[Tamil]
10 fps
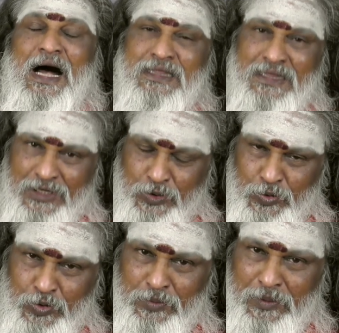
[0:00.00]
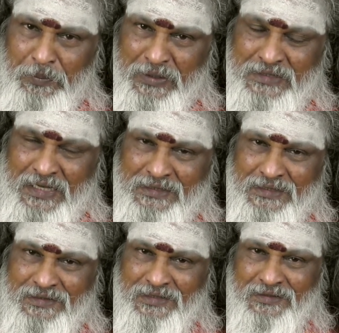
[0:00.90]
அந்த குங்கும
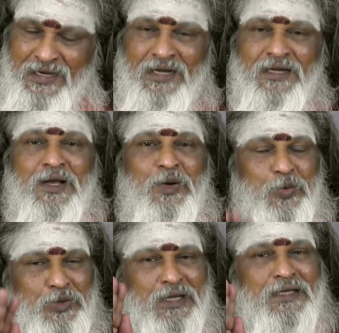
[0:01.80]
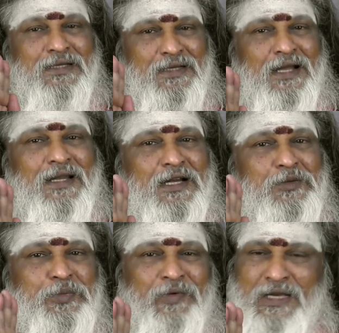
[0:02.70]
பிரசாதத்தை தான் உங்களுக்கு நான்
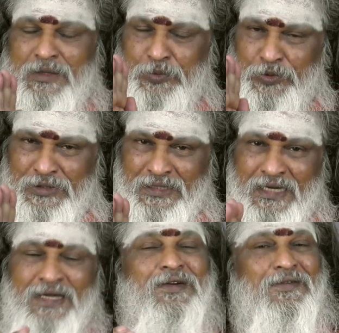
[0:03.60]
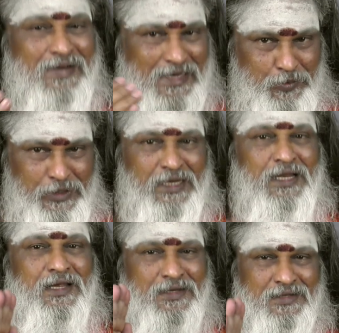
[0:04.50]
அனுப்பி வைக்கப் போகின்றேன் வர
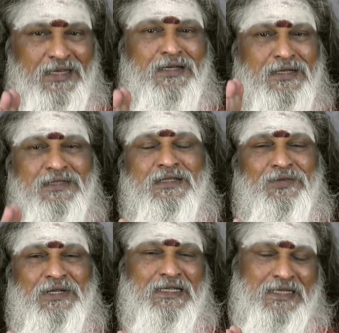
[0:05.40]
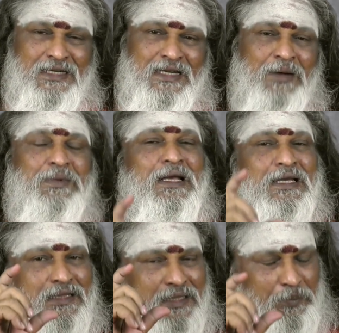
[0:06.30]
முடியலே என்று எண்ணுகின்றவர்களுக்கெல்லாம்
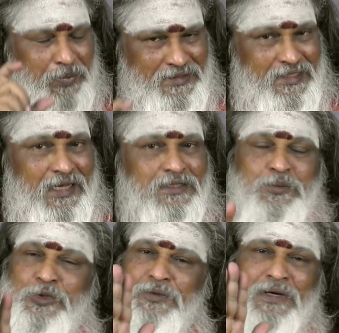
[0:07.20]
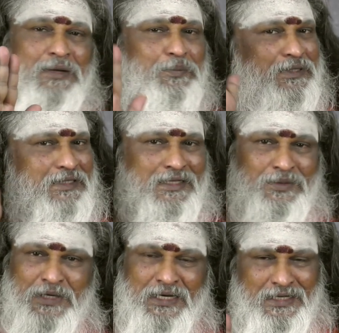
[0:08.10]
இந்த பிரசாதம் ஒரு
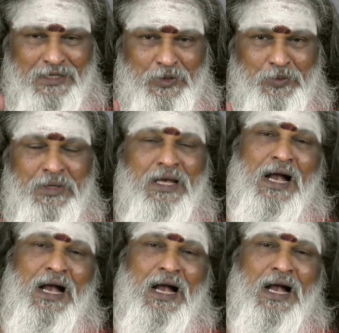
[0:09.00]
வரப்பிரசாதமாக இருக்கும்